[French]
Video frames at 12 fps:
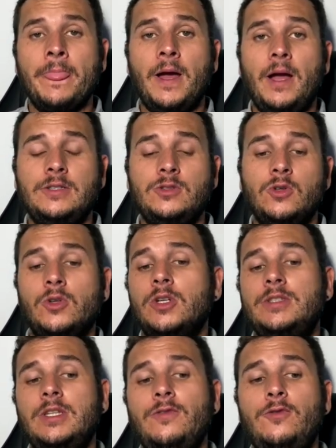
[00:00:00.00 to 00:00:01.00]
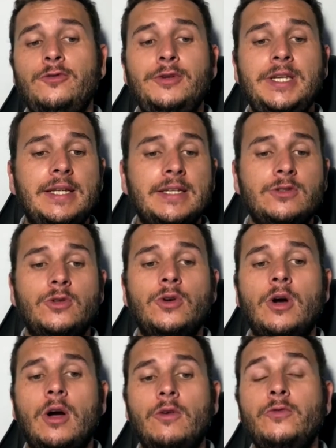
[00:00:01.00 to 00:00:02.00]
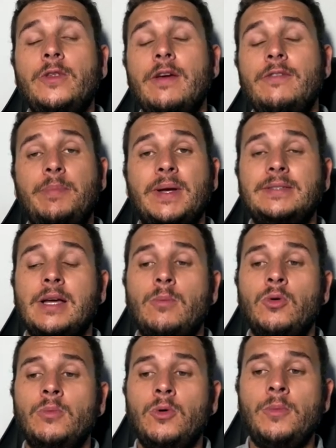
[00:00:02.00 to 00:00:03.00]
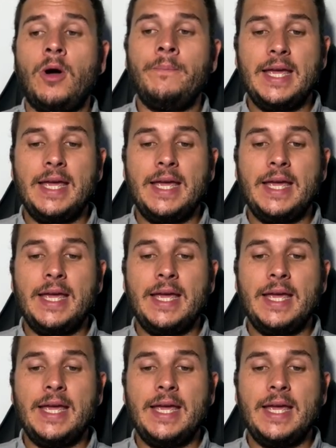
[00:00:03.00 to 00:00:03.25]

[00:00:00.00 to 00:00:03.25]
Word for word: Est-ce que c'est fluide Est-ce que vous avez passé un bon moment